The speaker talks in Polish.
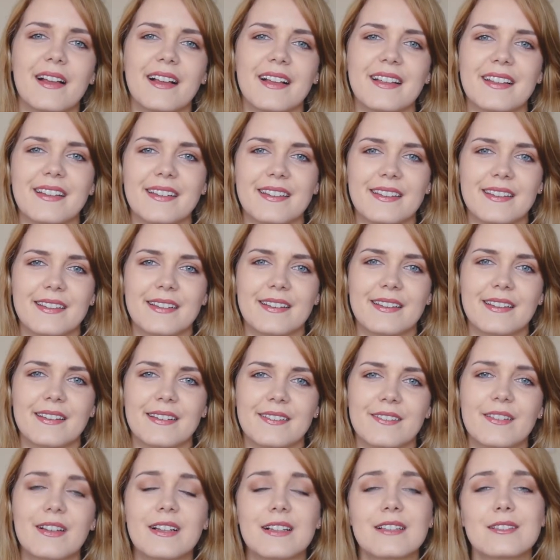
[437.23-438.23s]
E,
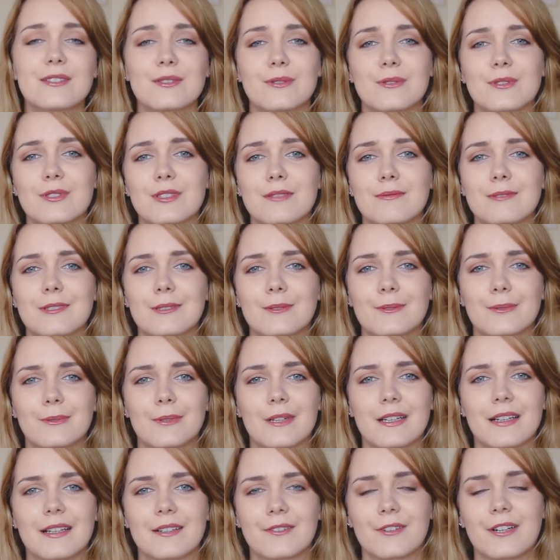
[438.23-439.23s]
no ale są osoby,
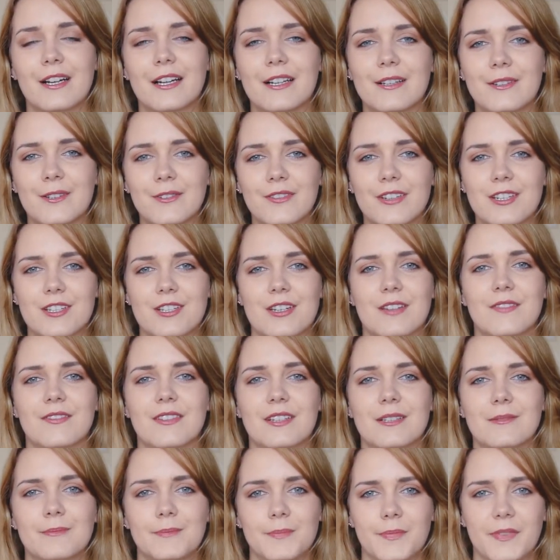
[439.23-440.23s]
które kochają
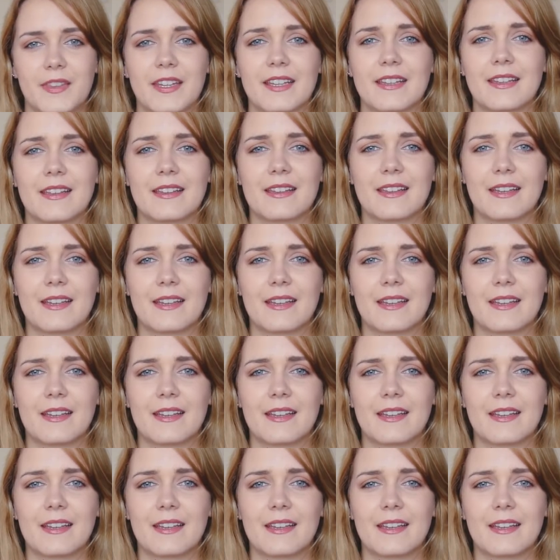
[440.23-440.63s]
Warszawę, tak jak